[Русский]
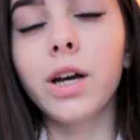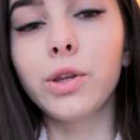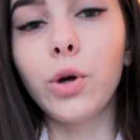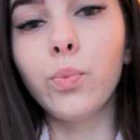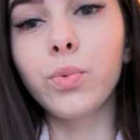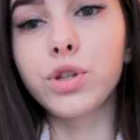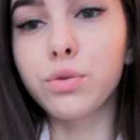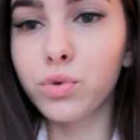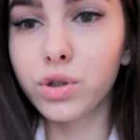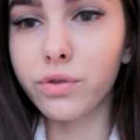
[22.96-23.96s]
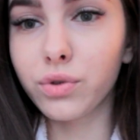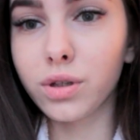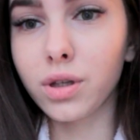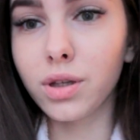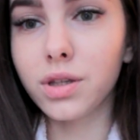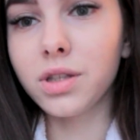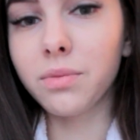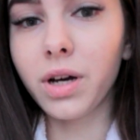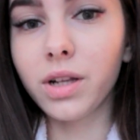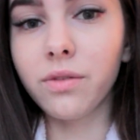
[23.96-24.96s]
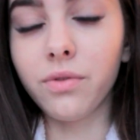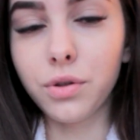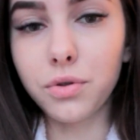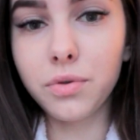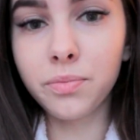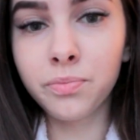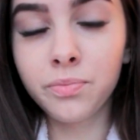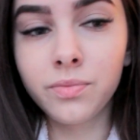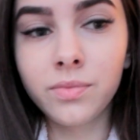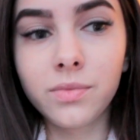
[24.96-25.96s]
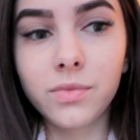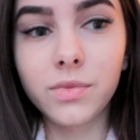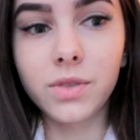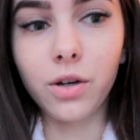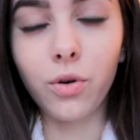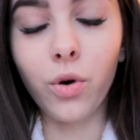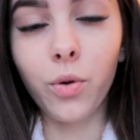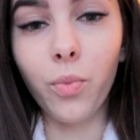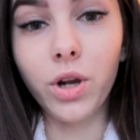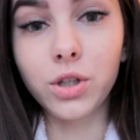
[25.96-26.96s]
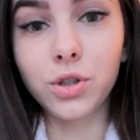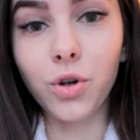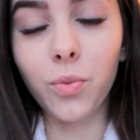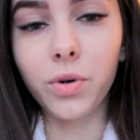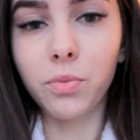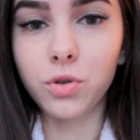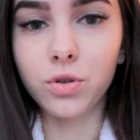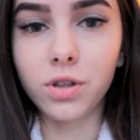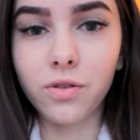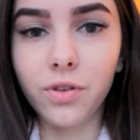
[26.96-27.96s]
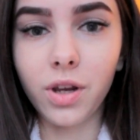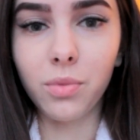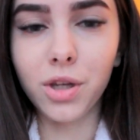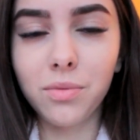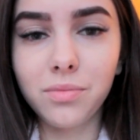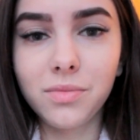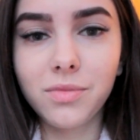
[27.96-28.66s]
о том, почему же я все-таки не снимала видео такой большой промежуток времени.